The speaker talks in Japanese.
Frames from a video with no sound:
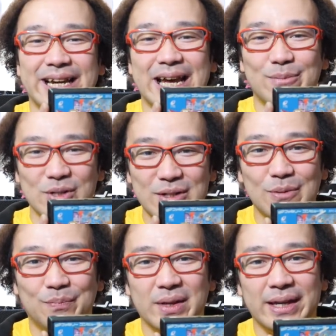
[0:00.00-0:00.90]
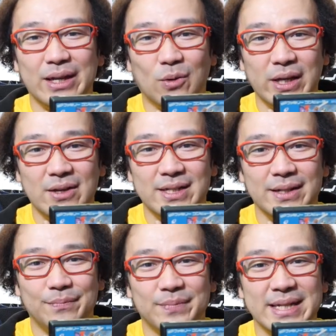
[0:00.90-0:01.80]
えー、もちろん、えー、堀裕
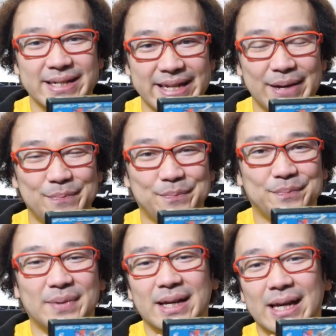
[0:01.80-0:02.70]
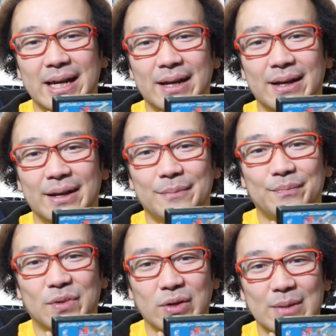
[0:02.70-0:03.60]
二先生、えー、
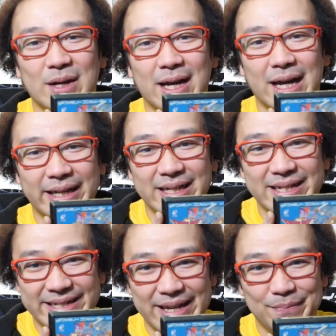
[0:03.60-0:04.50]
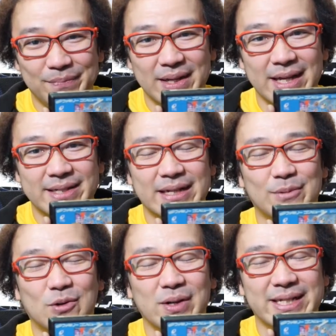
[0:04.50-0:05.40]
鳥山明先生、えー、杉
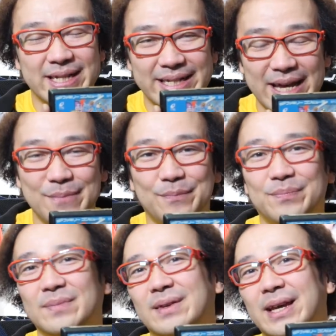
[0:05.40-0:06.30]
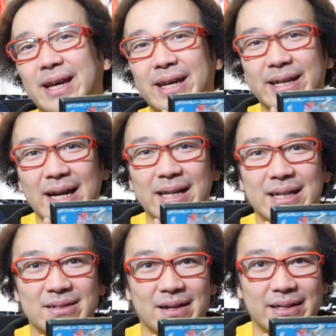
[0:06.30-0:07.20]
山浩一先生、えー、が
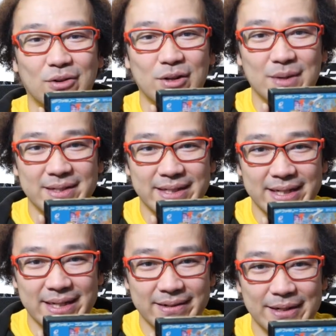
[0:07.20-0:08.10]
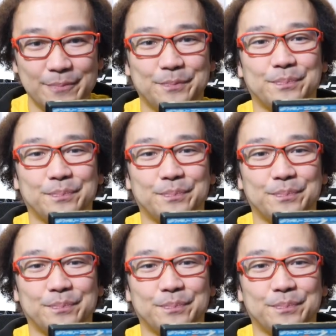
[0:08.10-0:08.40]
携わっております、制作に。